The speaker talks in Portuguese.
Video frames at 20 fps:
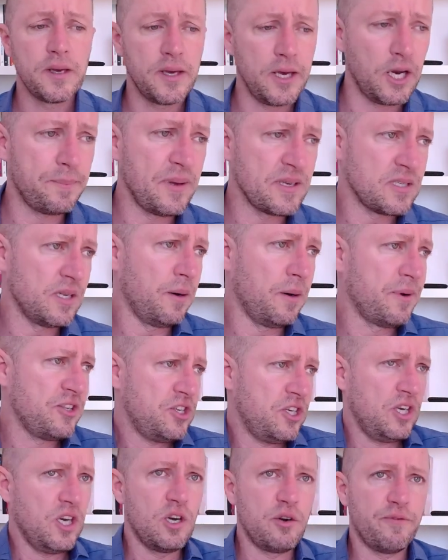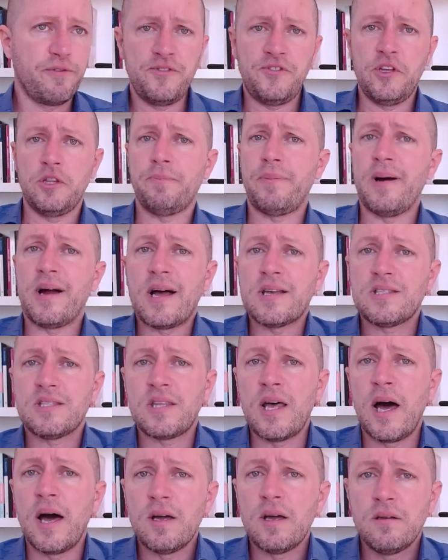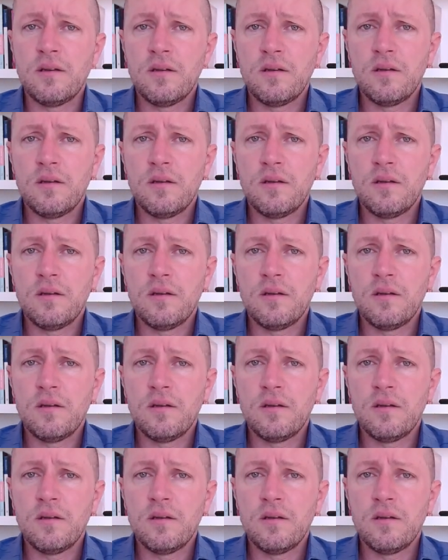ela pensa, não, mas dinheiro foi feito para gastar.